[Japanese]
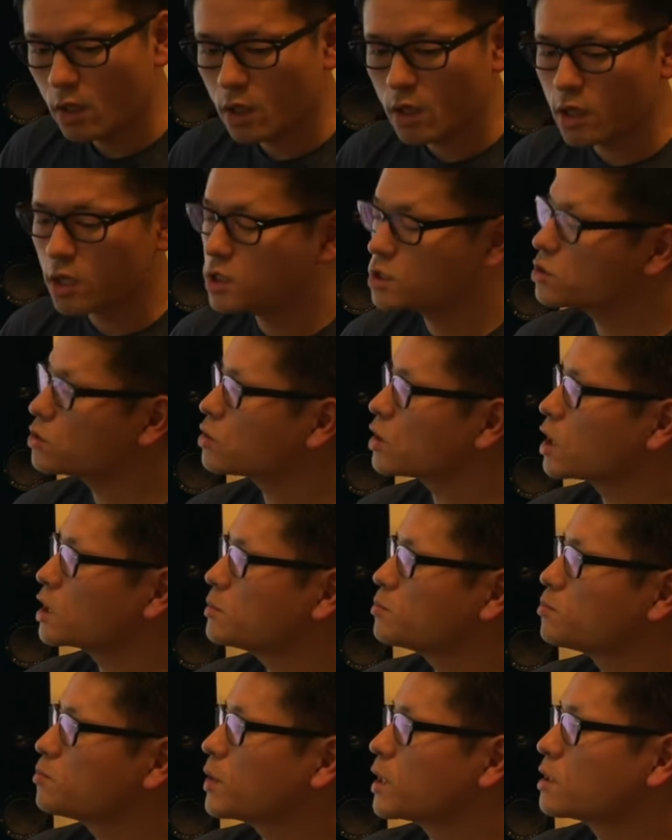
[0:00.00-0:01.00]
以上が
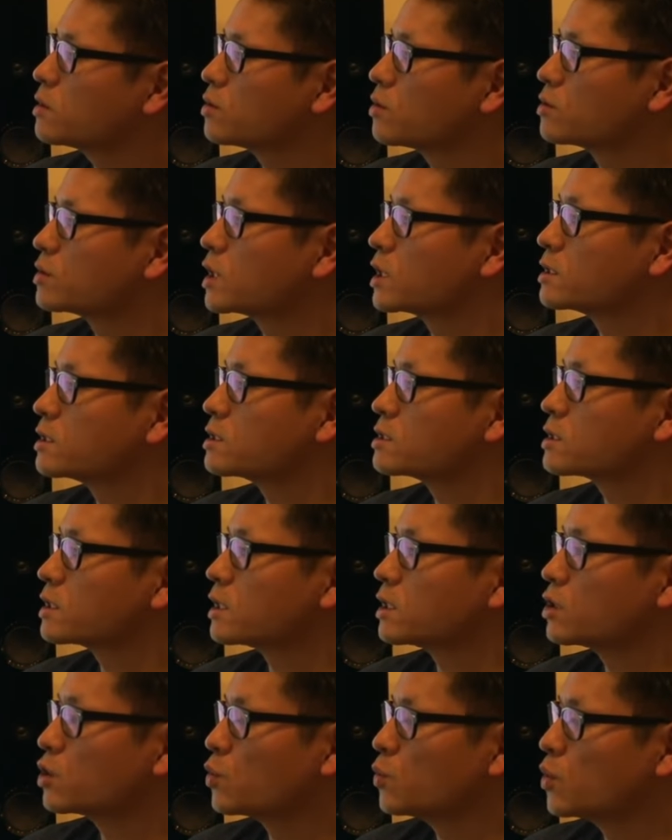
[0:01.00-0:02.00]
一般論なんです
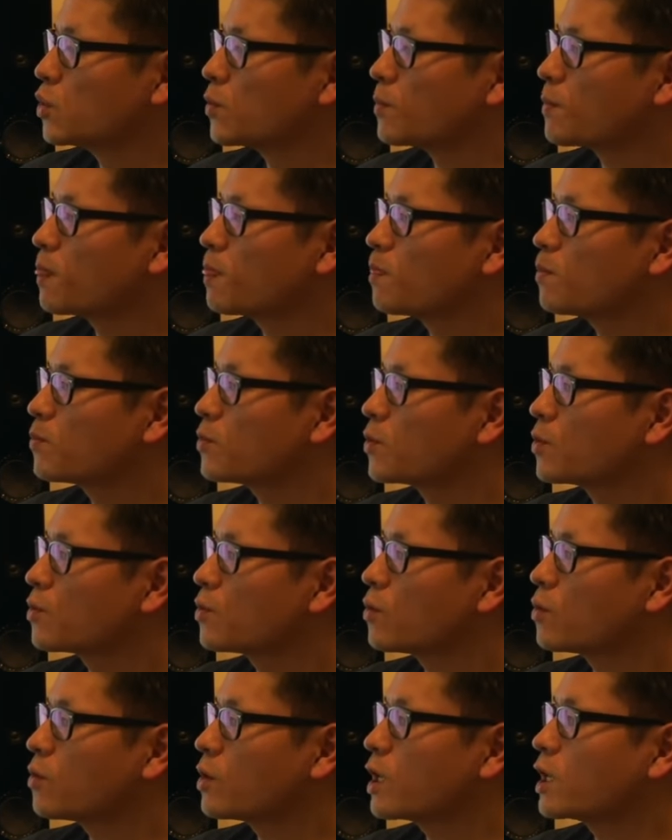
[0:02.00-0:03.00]
けれども、こ
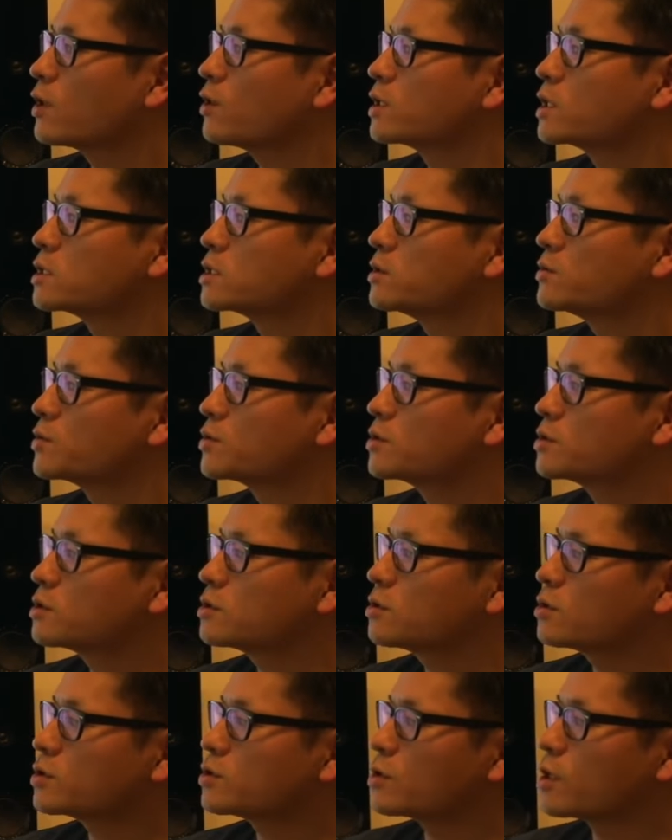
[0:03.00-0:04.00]
こからはですね、複
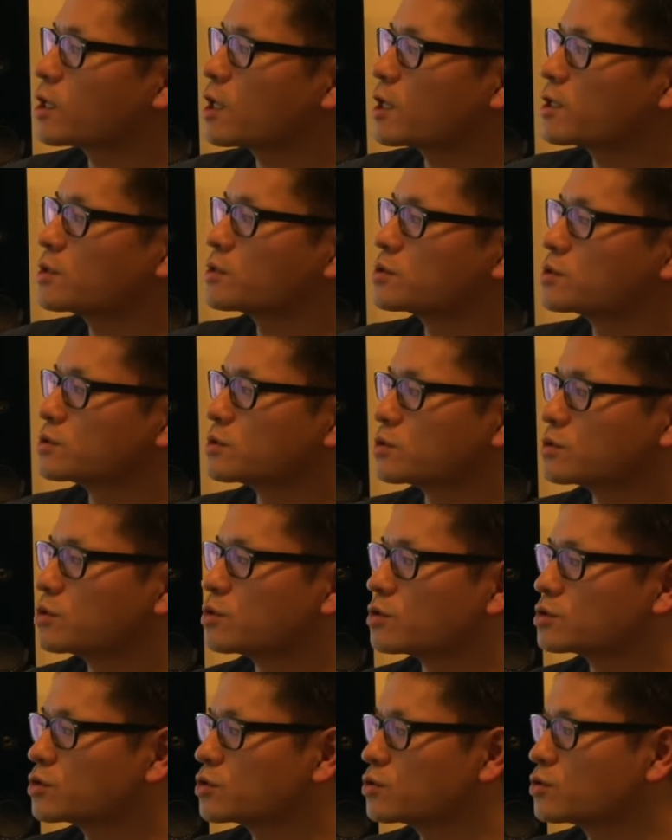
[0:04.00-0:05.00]
数の人が関与する
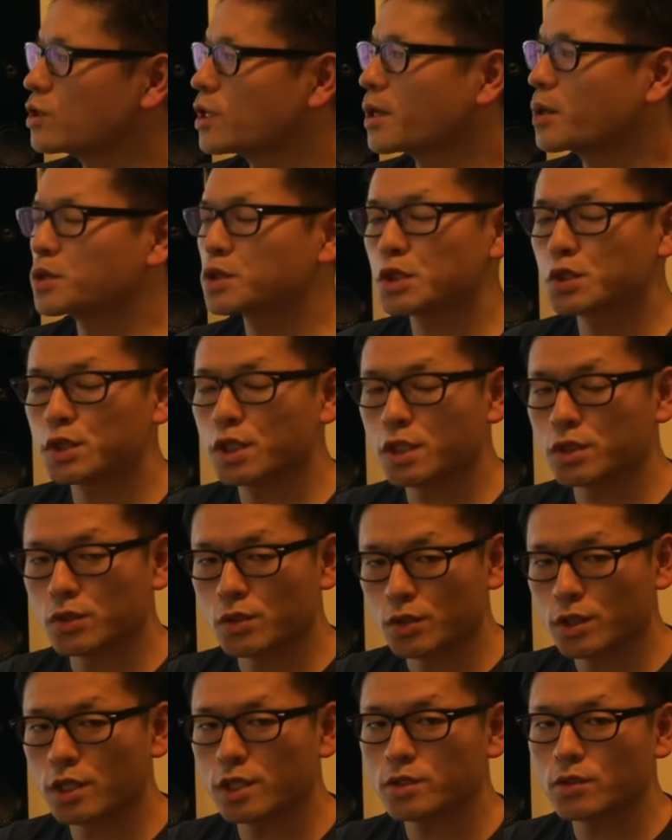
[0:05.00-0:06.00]
とちょっとややこしくなる
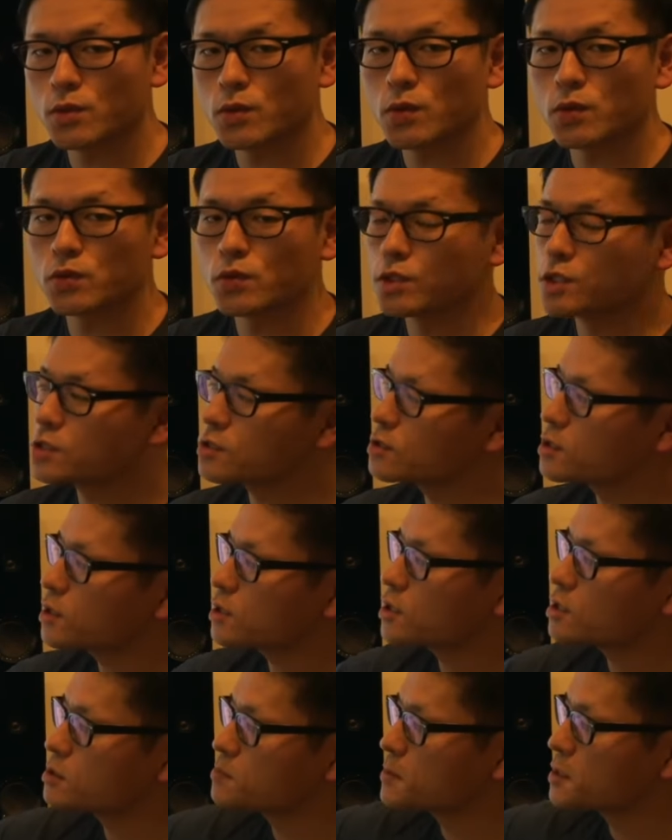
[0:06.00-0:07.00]
ので、そのことについて
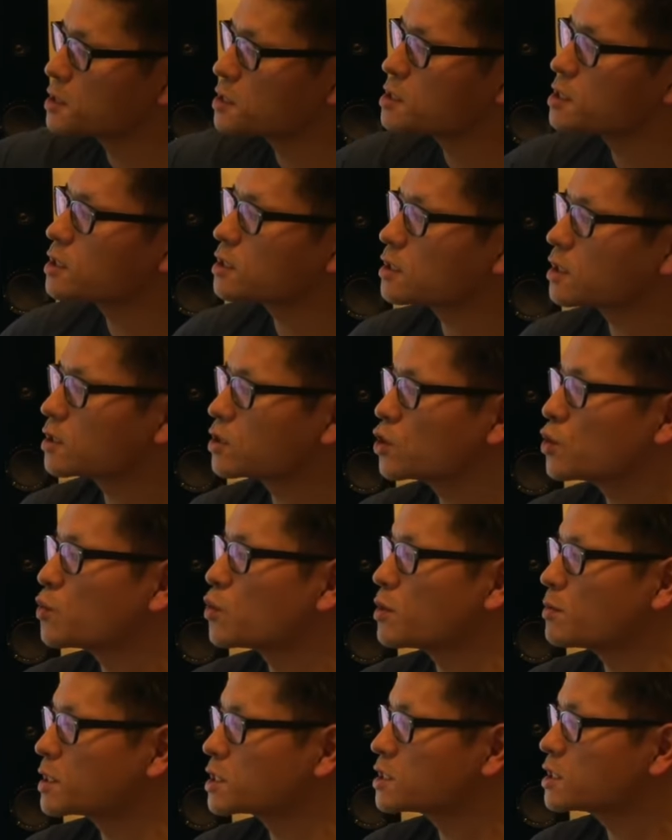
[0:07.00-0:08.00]
説明していきたいと
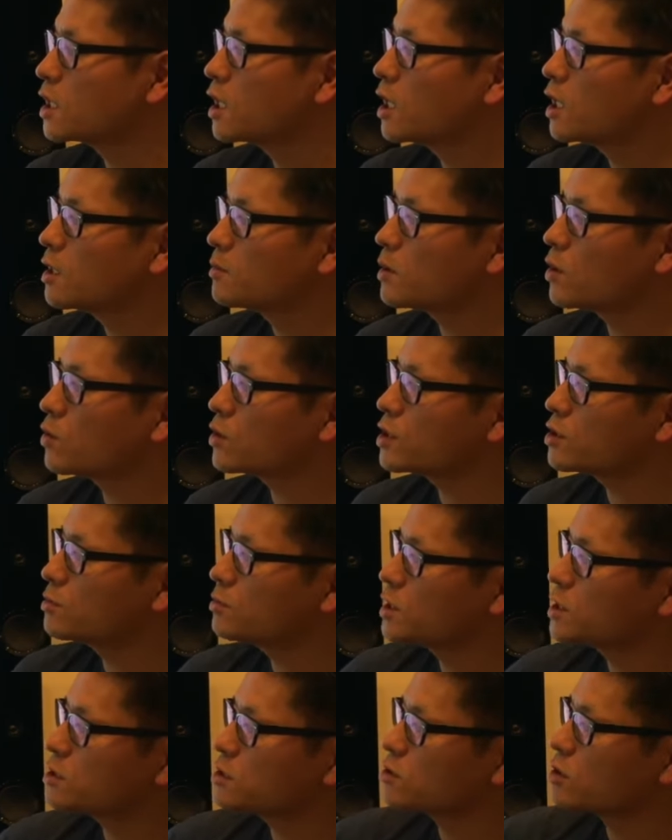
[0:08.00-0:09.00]
思います。大きく
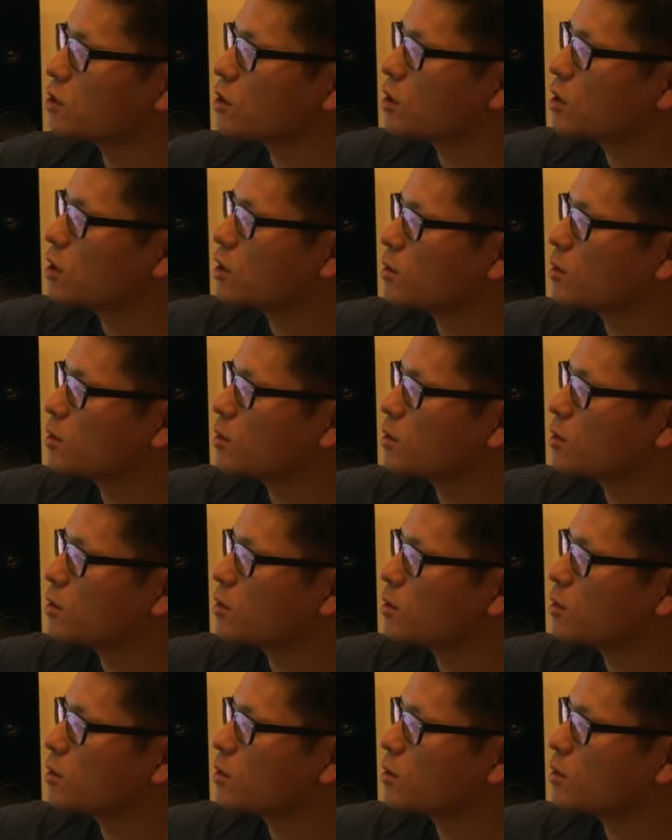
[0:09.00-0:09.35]
3つの